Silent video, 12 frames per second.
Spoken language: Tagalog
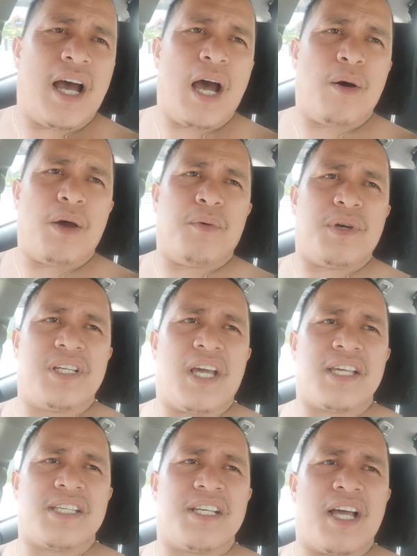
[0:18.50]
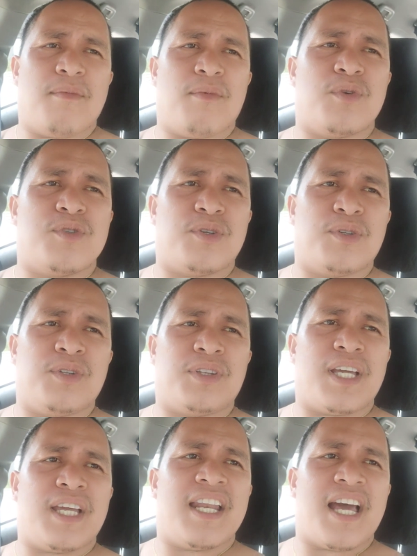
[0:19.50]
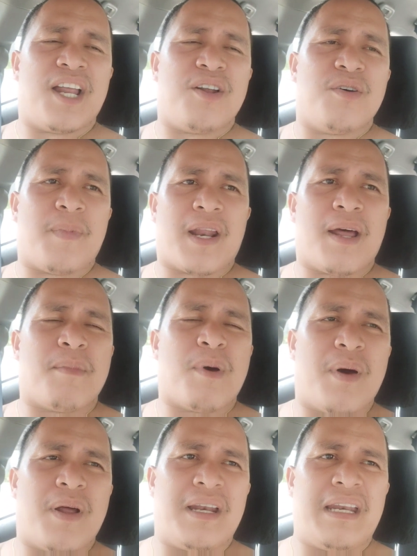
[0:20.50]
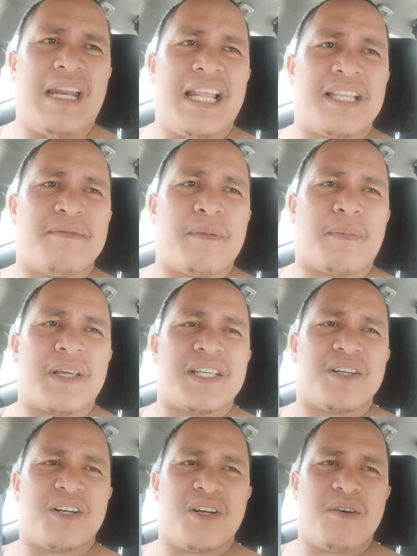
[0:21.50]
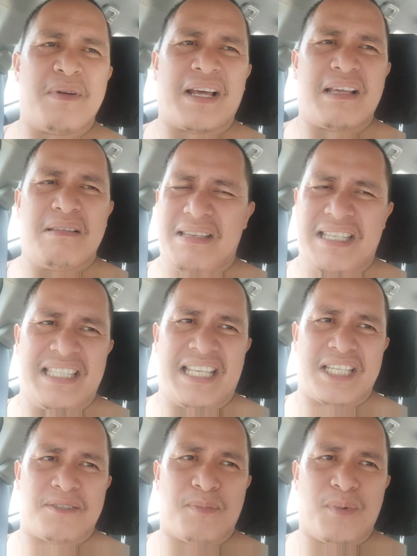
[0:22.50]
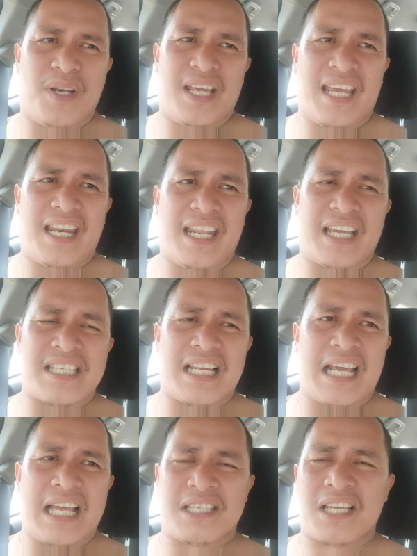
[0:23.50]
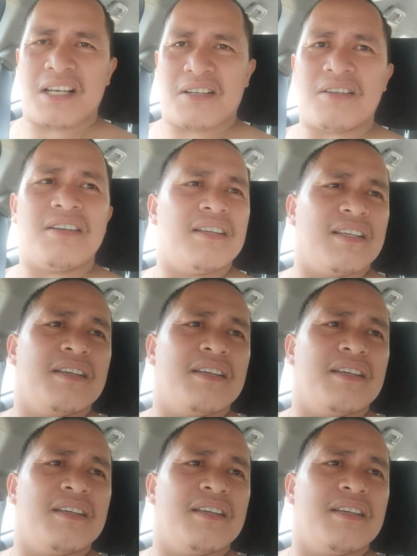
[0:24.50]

how I wish guys nga mo junte na no para mawa dili ta ma-pressure no, Naka stressful day kay kasal-kasal no.